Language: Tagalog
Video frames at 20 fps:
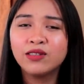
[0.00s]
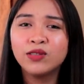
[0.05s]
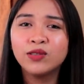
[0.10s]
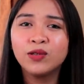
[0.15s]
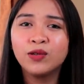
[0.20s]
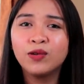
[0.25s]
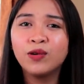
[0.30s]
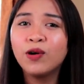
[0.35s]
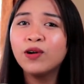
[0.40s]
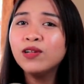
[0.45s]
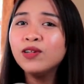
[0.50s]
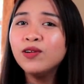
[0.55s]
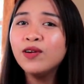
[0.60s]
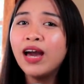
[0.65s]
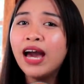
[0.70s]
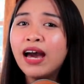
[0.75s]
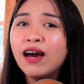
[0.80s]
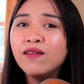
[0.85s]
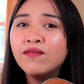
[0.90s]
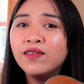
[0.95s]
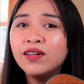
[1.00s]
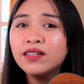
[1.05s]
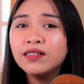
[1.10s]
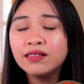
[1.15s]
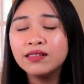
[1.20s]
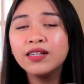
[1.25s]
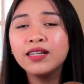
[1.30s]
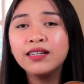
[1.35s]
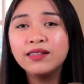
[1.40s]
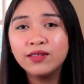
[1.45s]
So, all you have
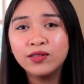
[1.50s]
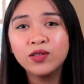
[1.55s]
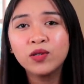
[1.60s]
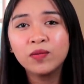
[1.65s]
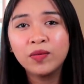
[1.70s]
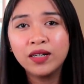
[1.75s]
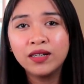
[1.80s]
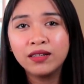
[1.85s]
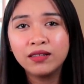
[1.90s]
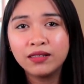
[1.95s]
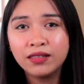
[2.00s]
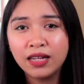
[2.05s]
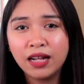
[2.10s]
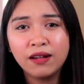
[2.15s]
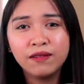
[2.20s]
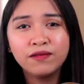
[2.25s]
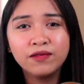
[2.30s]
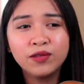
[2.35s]
is the instrument itself.